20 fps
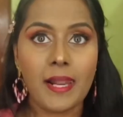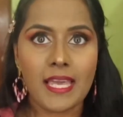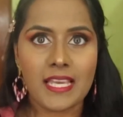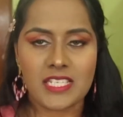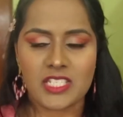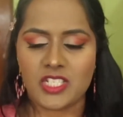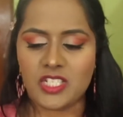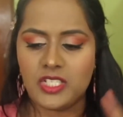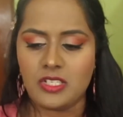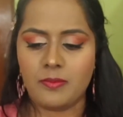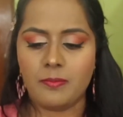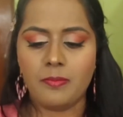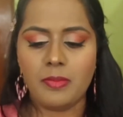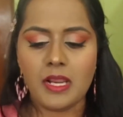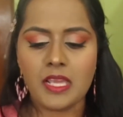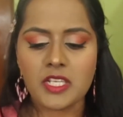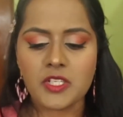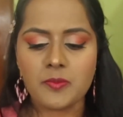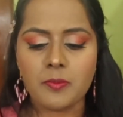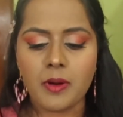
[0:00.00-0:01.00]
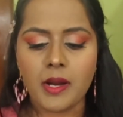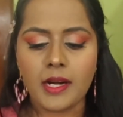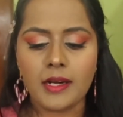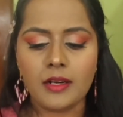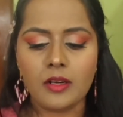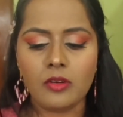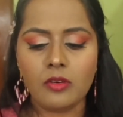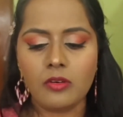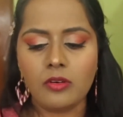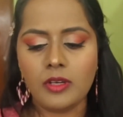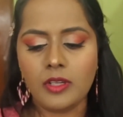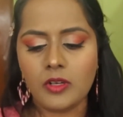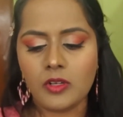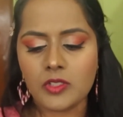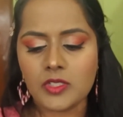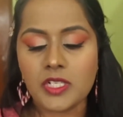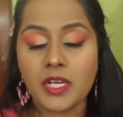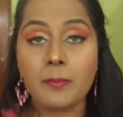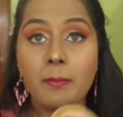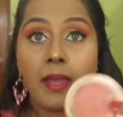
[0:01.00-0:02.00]
బ్లష్ బ్లష్ పార్ట్లో
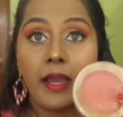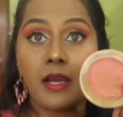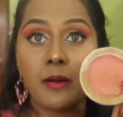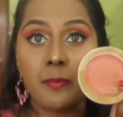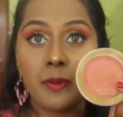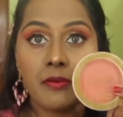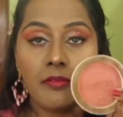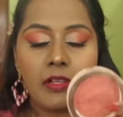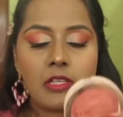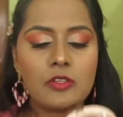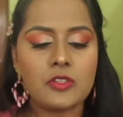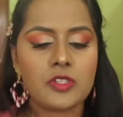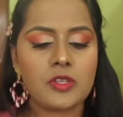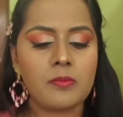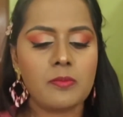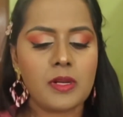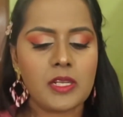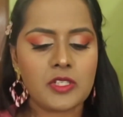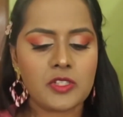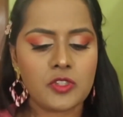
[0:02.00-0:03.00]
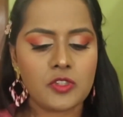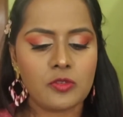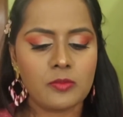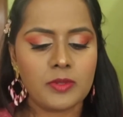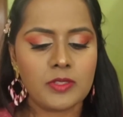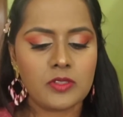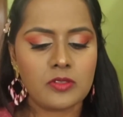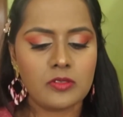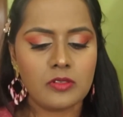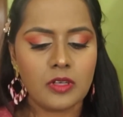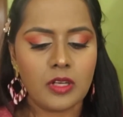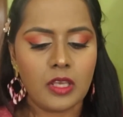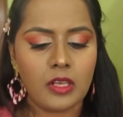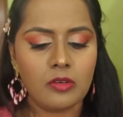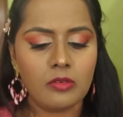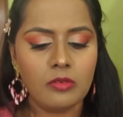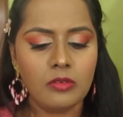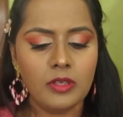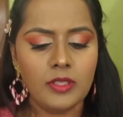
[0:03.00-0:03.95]
ఈరోజు నేను మెకప్ రెవల్యూషన్ బ్లష్ చూపిస్తున్నాను